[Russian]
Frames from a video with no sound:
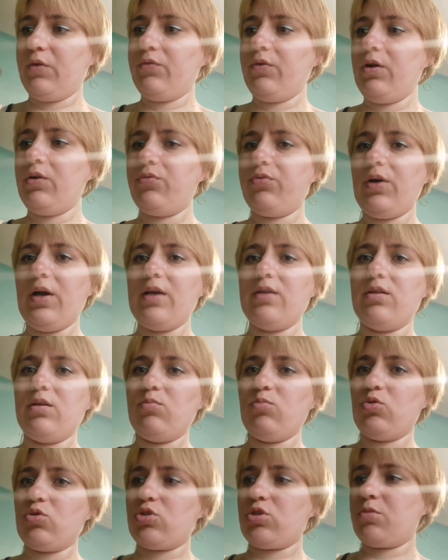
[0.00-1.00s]
Wi-Fi
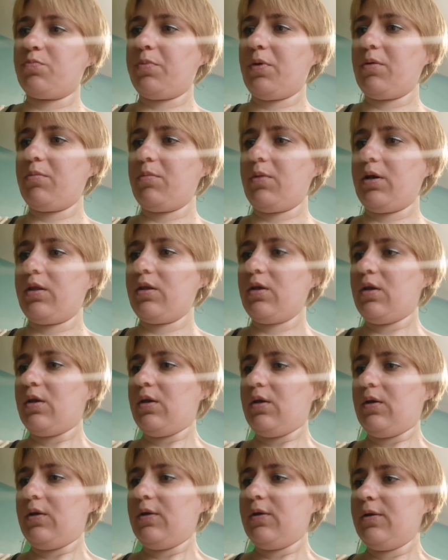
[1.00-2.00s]
не может поймать.
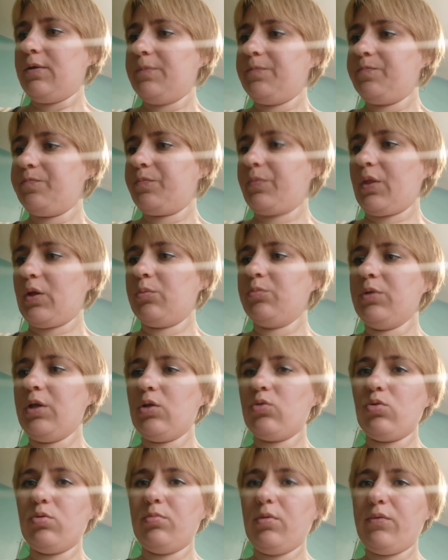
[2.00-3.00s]
У
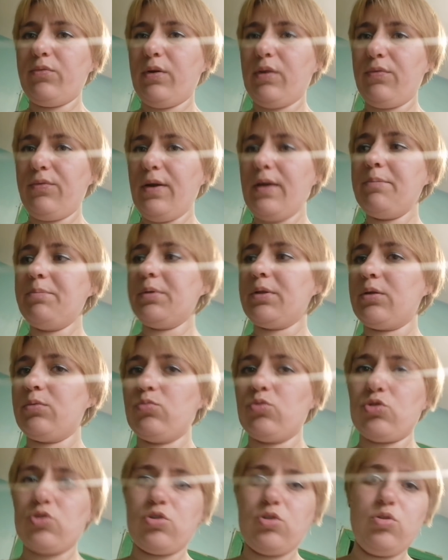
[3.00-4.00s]
меня дома Wi-Fi,
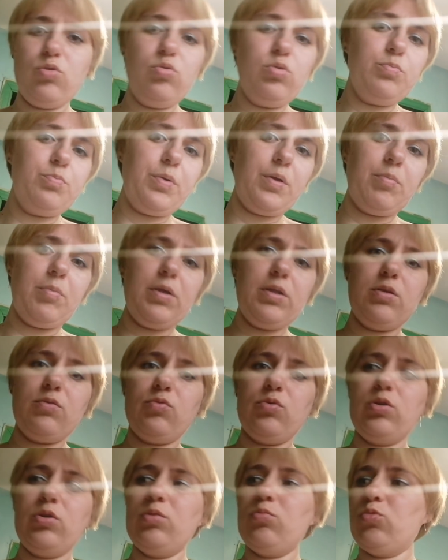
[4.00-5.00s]
потому что и он поймать
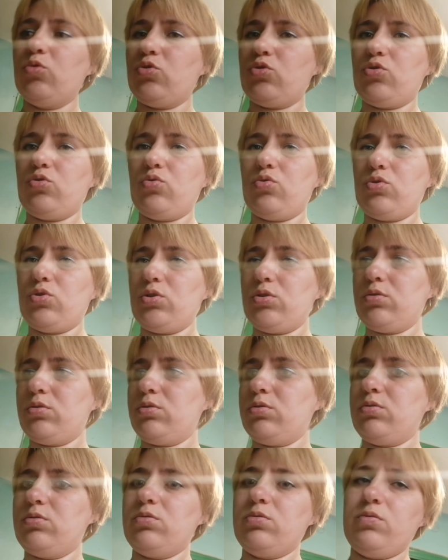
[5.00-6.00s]
его не может уже
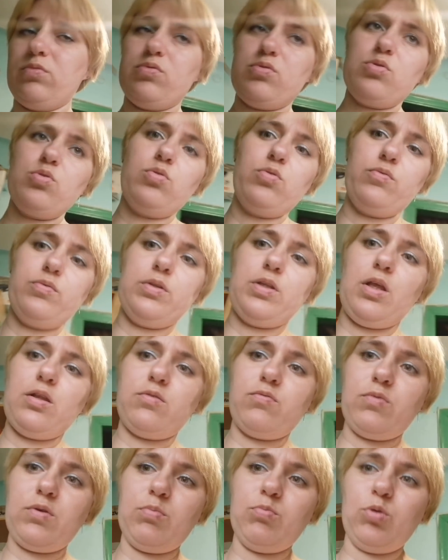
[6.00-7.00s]
все,
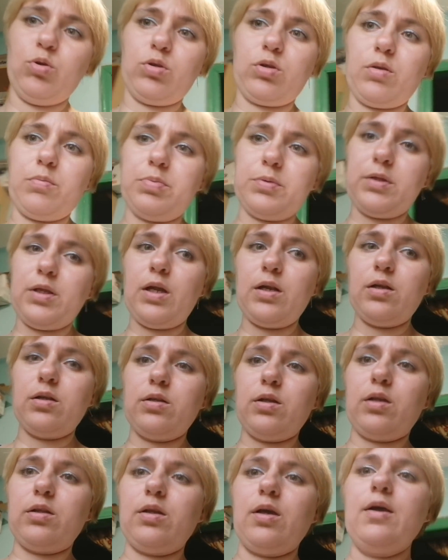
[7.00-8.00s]
видать, в ремонт
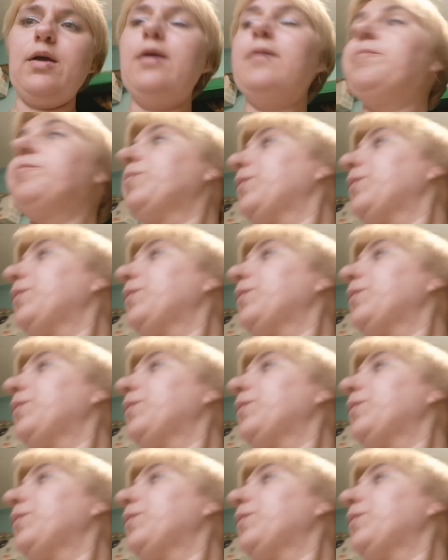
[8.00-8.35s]
капитально надо.